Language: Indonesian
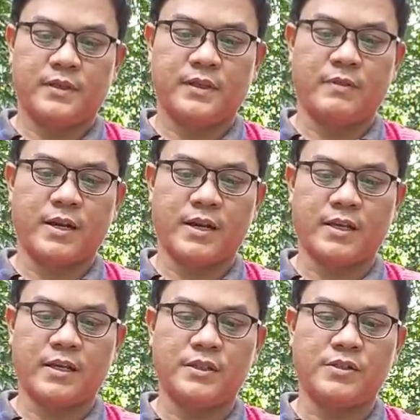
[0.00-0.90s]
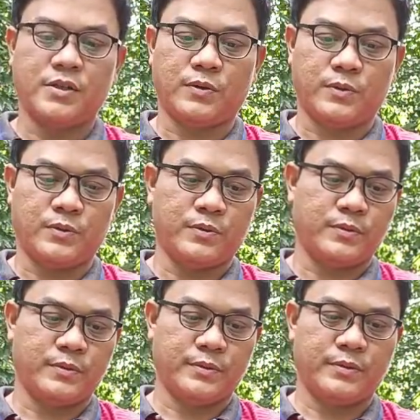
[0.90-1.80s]
ini warnanya hijau
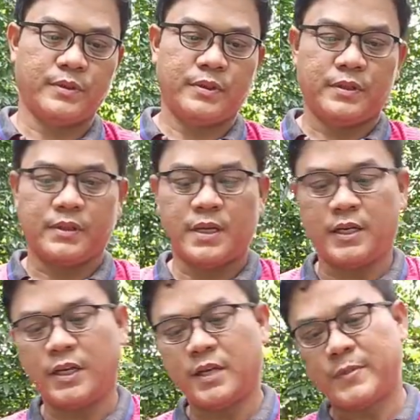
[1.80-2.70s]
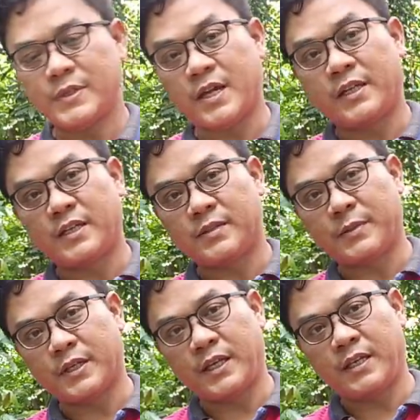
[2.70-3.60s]
dan ini kipas anginnya
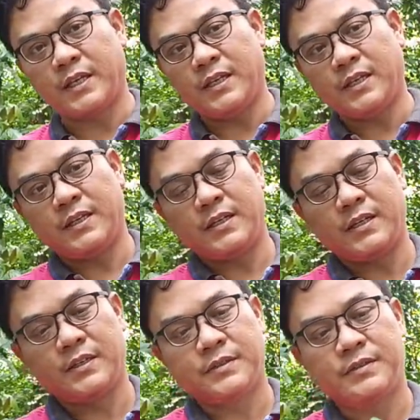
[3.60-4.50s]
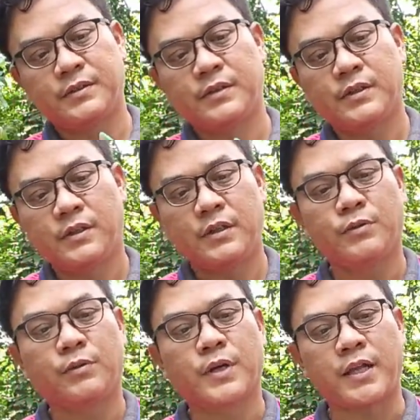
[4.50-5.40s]
seperti ini ini
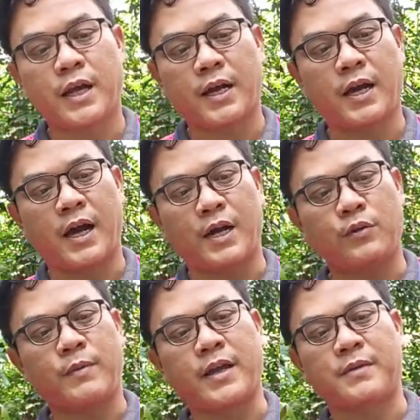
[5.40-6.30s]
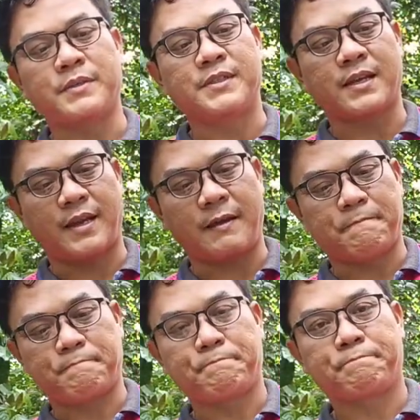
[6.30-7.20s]
ukurannya agak lumayan besar ya
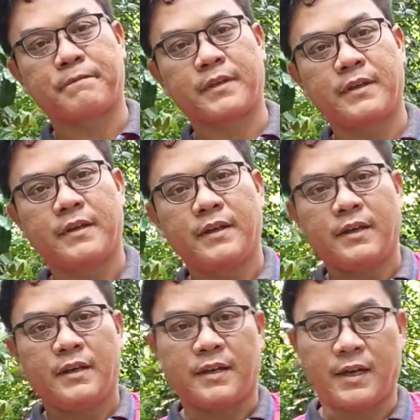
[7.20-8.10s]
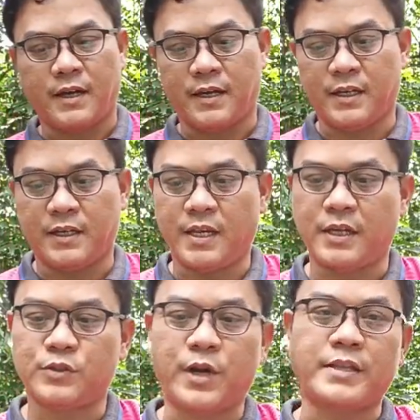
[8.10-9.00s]
Nah,
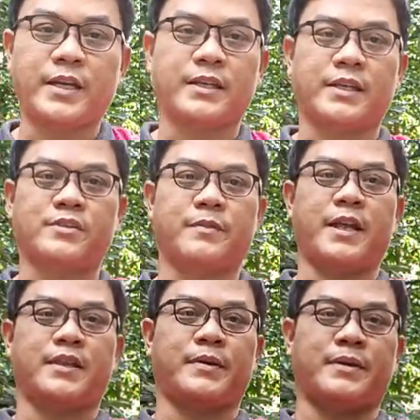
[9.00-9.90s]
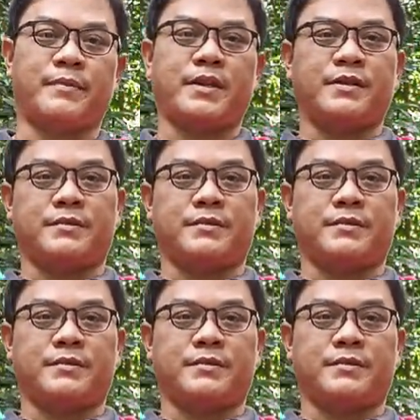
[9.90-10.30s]
langsung aja kita coba ya teman-teman.